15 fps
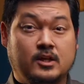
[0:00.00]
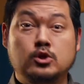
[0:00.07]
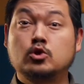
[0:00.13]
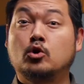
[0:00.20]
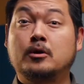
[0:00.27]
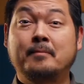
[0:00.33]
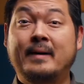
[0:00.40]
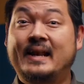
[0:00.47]

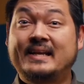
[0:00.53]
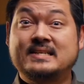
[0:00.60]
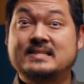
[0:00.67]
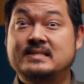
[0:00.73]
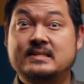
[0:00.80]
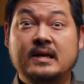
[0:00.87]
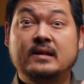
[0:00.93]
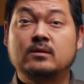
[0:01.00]

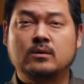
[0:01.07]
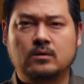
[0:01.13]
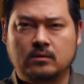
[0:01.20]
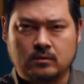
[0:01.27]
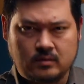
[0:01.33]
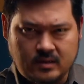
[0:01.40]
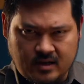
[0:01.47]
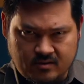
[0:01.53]
normalizando
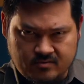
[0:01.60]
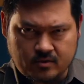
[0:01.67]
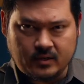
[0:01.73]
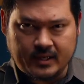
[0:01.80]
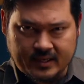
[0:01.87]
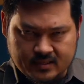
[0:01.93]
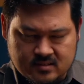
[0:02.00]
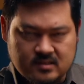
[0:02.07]
a
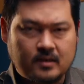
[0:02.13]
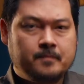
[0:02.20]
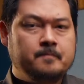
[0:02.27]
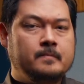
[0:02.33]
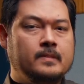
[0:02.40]
violência,